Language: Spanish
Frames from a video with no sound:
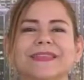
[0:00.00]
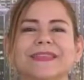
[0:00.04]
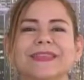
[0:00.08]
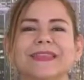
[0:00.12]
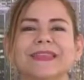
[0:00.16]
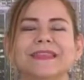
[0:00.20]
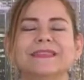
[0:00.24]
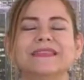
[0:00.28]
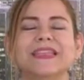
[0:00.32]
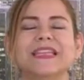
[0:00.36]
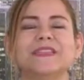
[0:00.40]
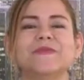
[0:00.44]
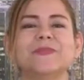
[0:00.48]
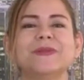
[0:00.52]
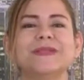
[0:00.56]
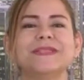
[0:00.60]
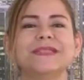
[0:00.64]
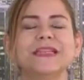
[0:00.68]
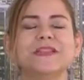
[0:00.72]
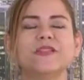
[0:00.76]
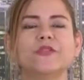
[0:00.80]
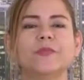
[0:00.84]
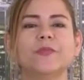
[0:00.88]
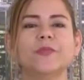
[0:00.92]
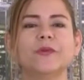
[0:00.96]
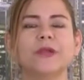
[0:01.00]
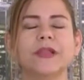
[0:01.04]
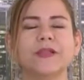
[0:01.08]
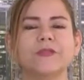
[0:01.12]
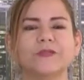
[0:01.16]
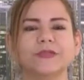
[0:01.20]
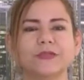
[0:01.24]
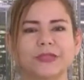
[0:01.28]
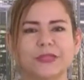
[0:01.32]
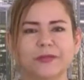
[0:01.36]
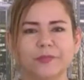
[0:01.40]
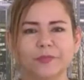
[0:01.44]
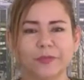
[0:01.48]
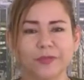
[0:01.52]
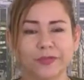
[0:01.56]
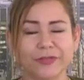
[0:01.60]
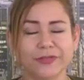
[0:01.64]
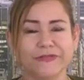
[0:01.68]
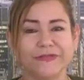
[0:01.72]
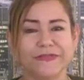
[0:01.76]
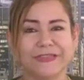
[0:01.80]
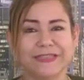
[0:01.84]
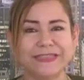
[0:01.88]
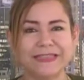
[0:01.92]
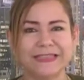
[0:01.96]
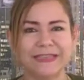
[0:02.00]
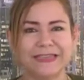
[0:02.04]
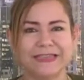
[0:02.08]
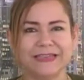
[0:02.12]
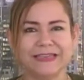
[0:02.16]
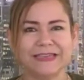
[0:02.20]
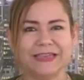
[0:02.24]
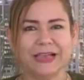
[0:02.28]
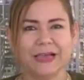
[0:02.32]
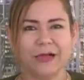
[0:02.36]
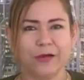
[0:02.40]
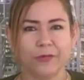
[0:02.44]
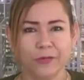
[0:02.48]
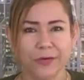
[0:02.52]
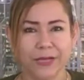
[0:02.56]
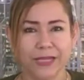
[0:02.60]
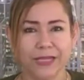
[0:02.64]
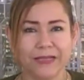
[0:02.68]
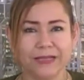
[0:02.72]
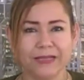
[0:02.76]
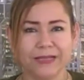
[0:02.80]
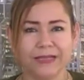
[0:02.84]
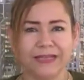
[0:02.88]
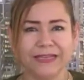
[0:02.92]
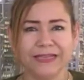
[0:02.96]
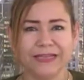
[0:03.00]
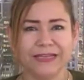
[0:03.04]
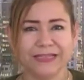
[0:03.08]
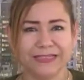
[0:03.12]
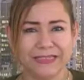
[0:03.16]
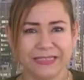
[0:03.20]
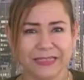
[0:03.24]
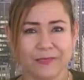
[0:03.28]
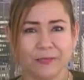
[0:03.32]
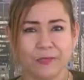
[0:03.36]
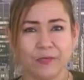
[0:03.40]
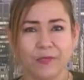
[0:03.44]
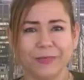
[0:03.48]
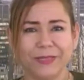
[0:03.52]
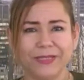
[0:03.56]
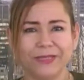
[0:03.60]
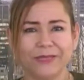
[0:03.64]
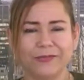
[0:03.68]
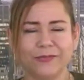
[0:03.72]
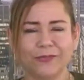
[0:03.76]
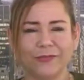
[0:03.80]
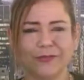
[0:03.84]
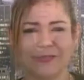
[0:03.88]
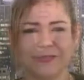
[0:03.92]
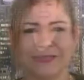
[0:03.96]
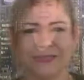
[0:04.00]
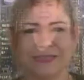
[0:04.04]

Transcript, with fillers: ¿Estás pasando por algún tiempo difícil ahora, en este momento?